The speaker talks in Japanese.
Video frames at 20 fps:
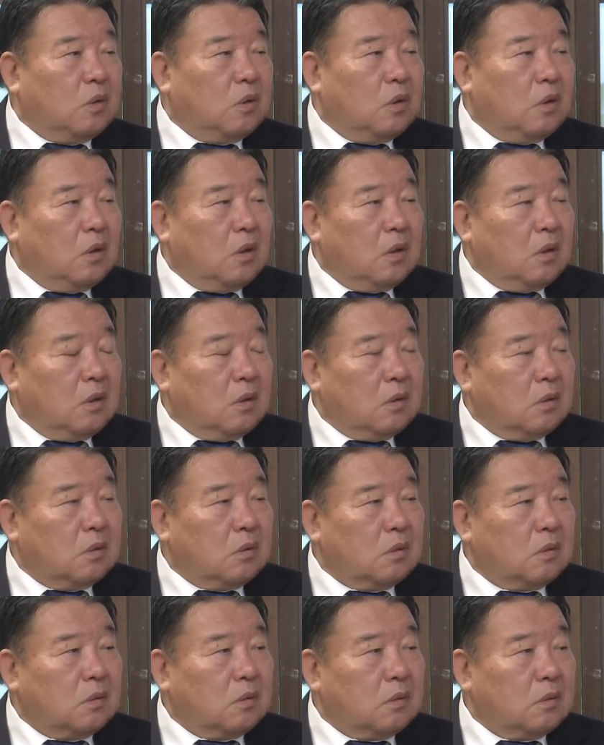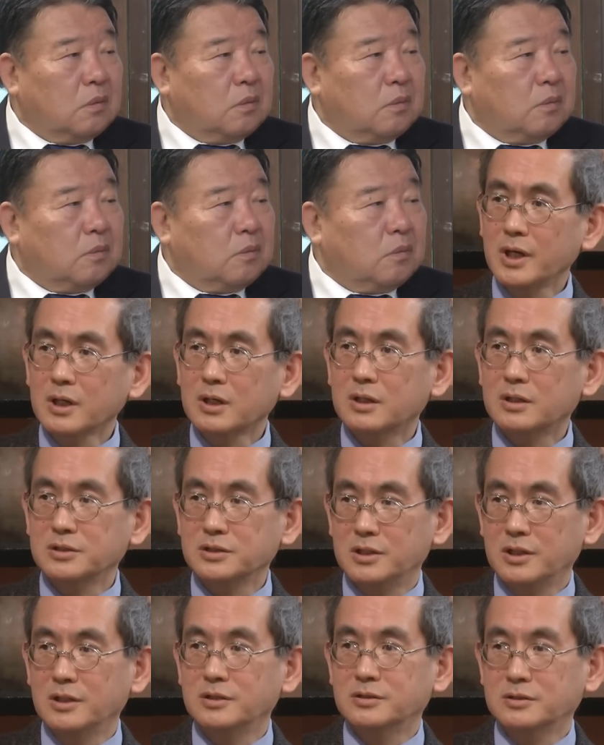それは単にあの売れいから
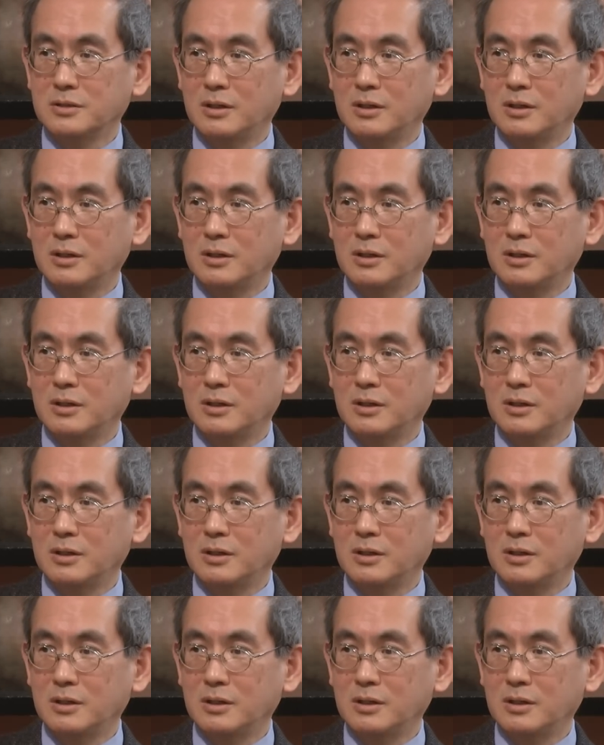じゃないです